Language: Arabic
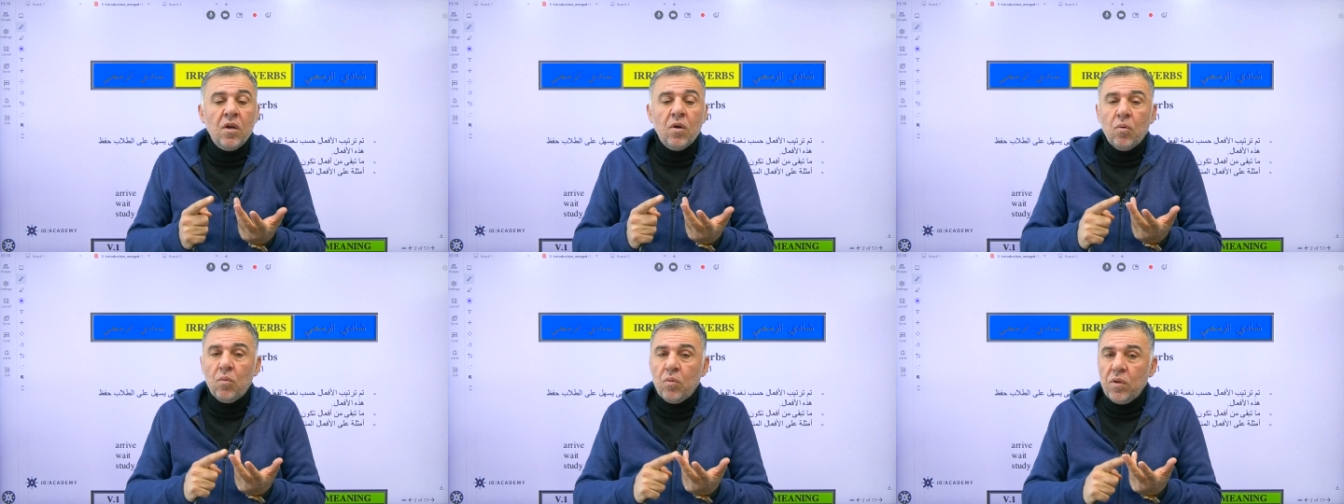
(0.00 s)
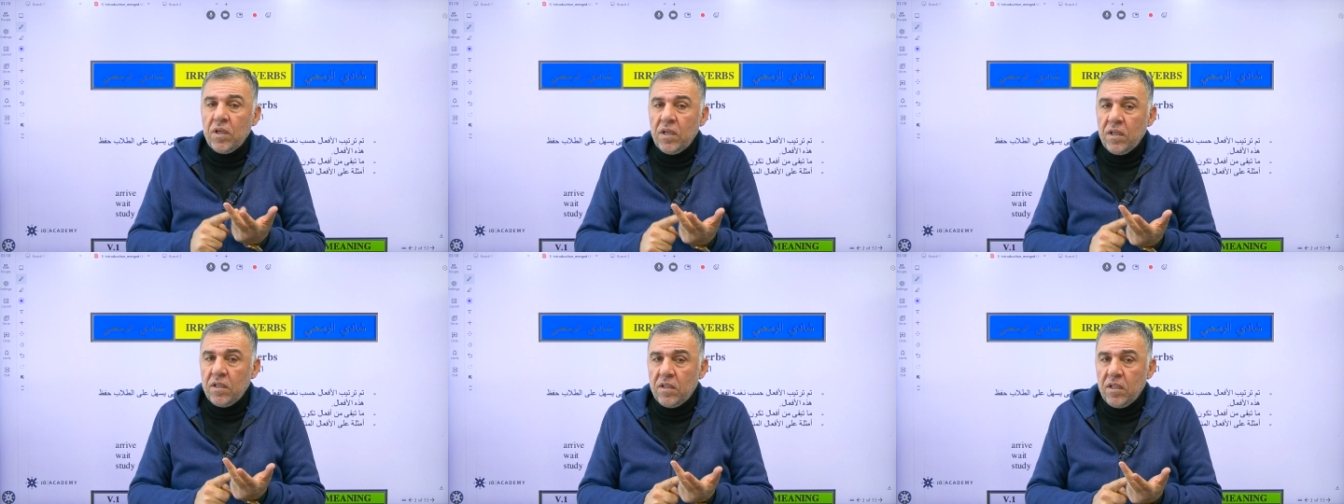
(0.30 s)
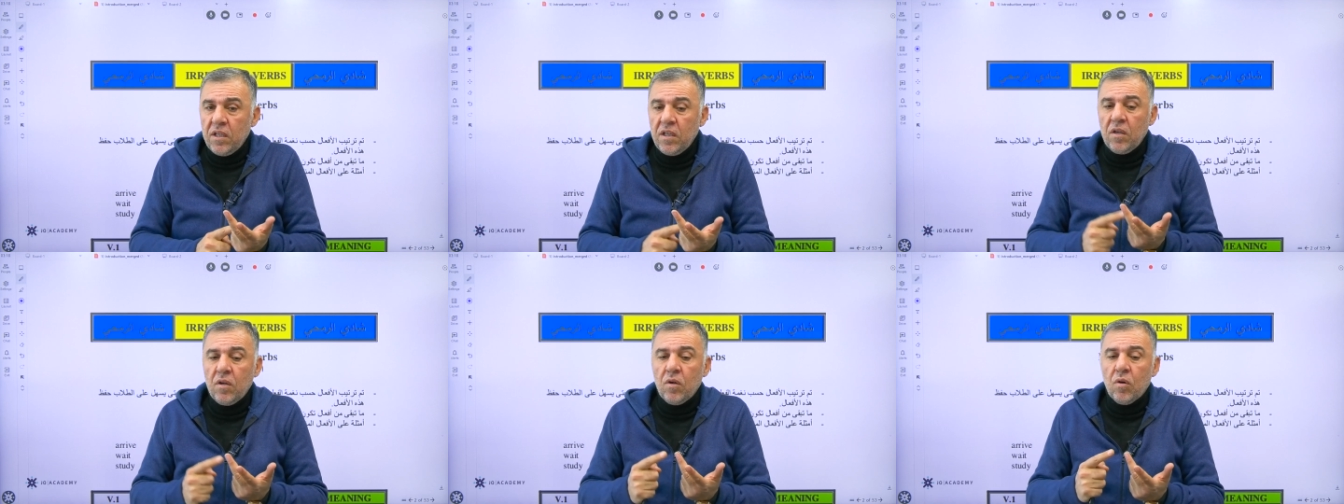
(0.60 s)
واي
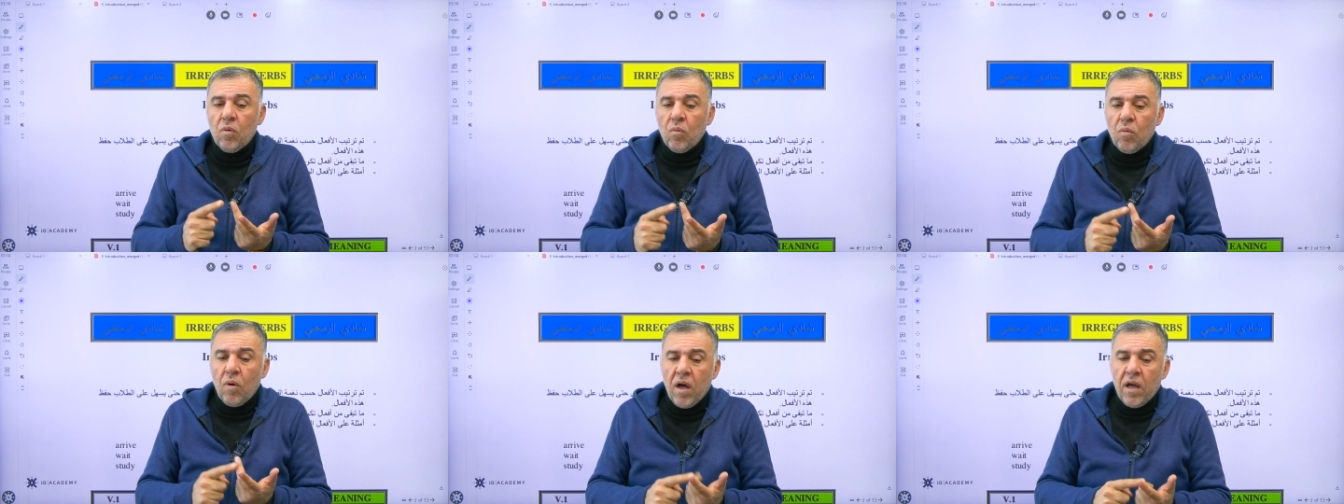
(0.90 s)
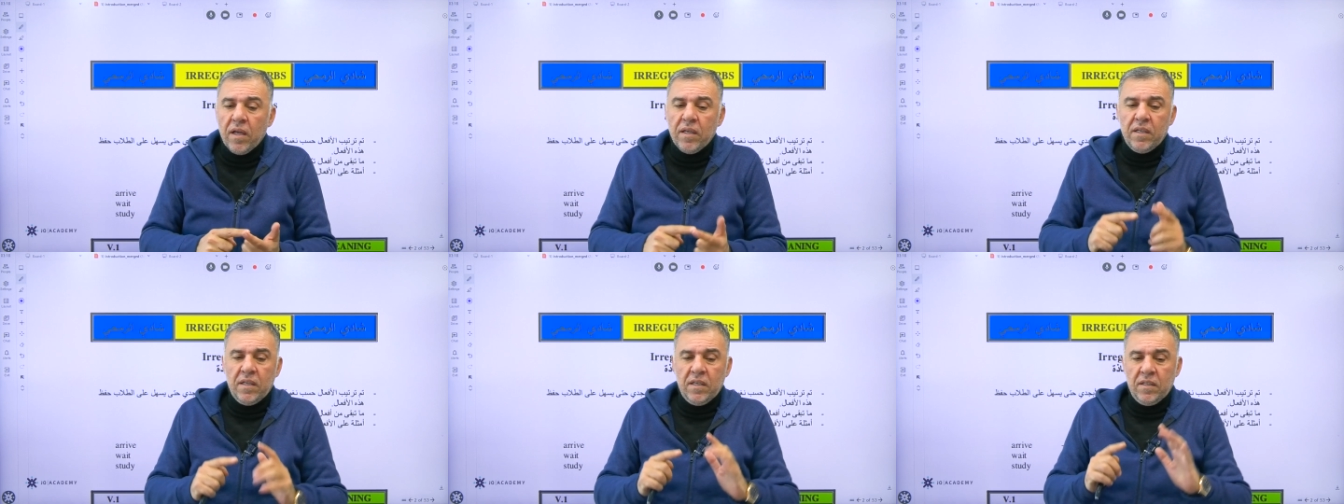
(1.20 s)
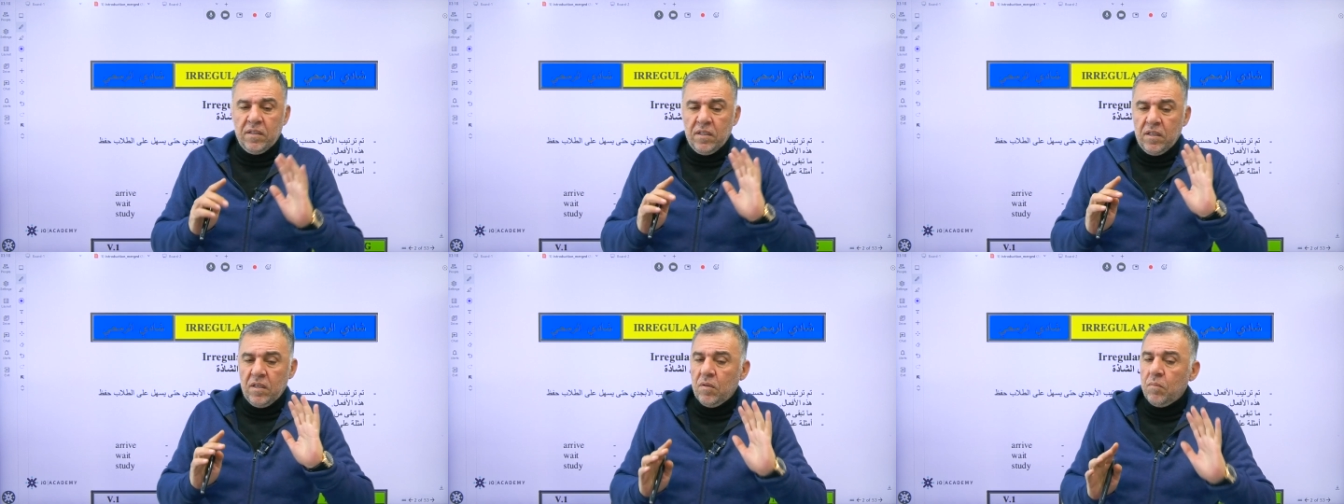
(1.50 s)
دي واي اي
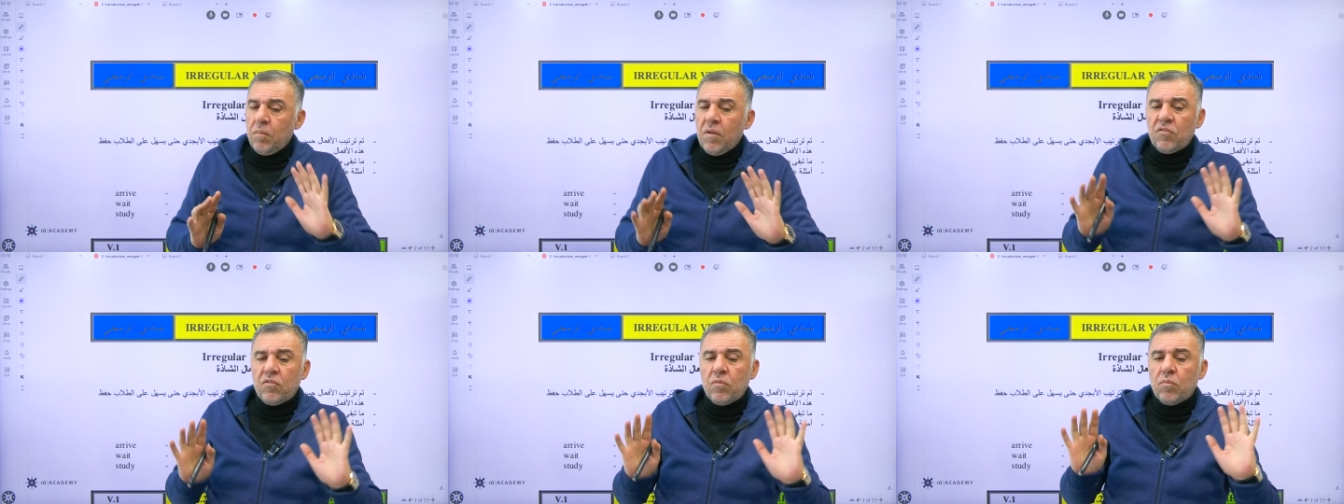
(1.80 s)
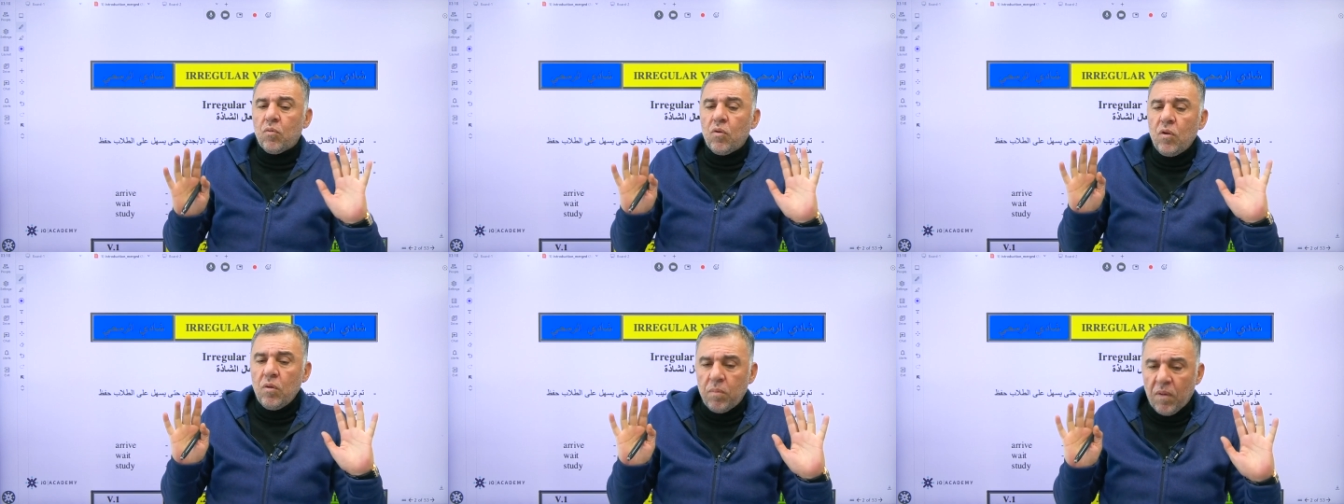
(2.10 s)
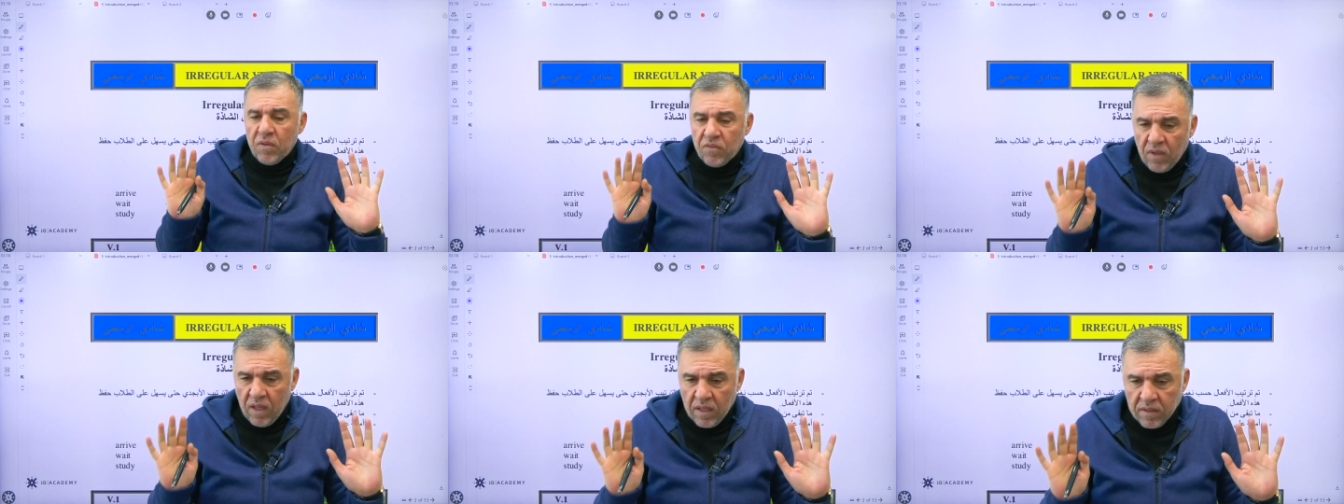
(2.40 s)
دي بس بكل
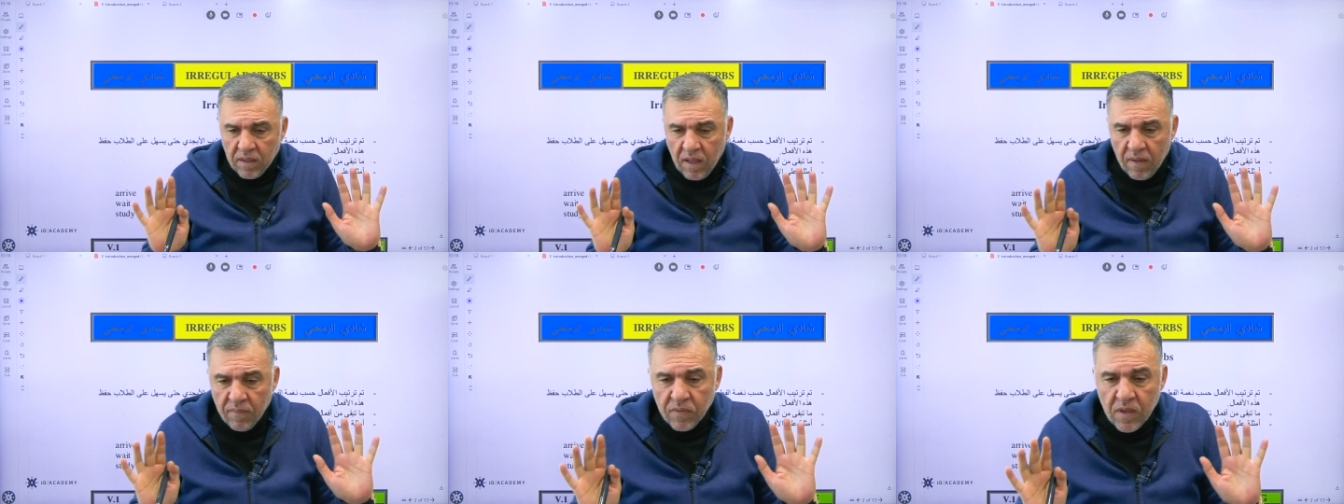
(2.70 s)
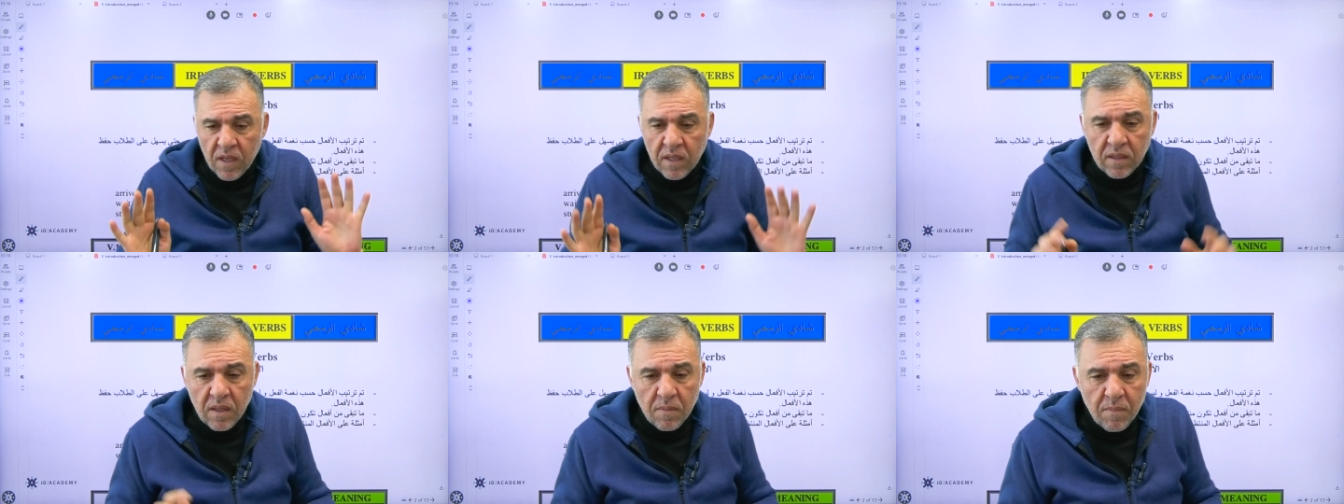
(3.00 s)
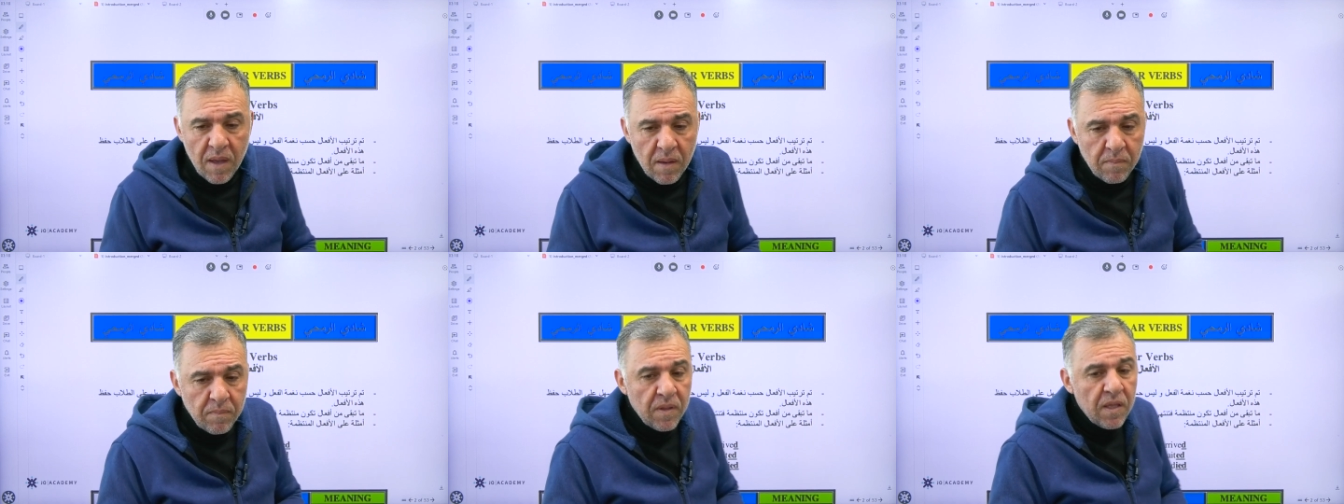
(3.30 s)
بساطه
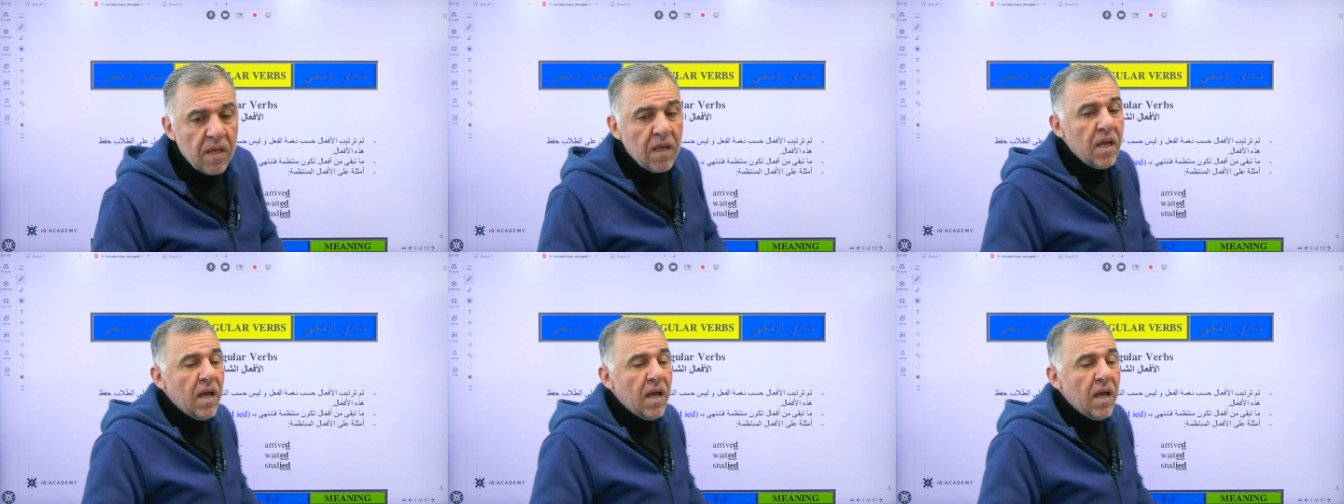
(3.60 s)
تمام